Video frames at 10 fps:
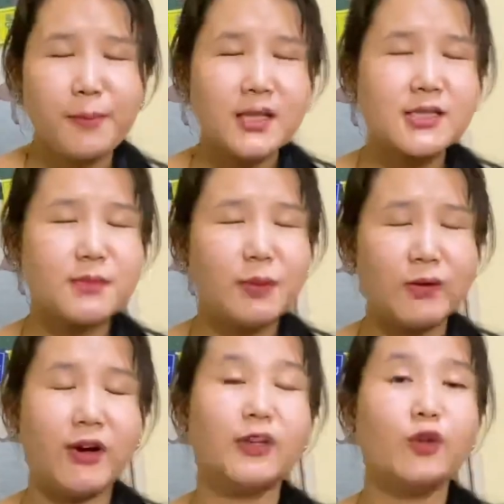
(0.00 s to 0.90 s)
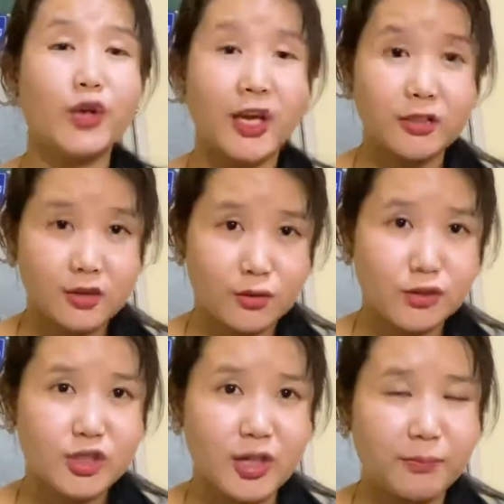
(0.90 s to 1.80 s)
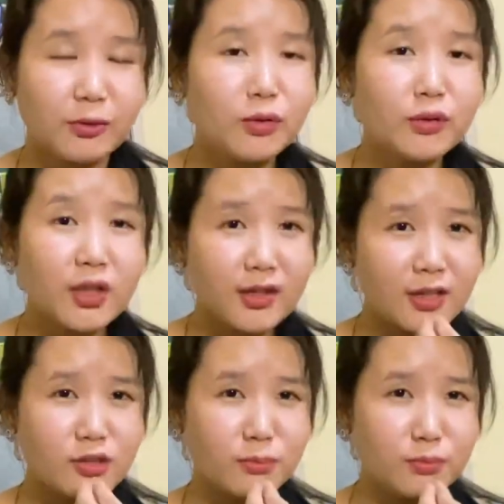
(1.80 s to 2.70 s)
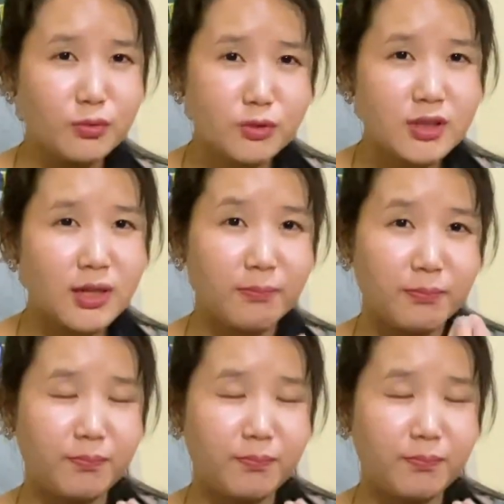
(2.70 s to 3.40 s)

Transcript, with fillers: बस भगवान को याद करो उस टाइम क्योंकि ये जो मुंह से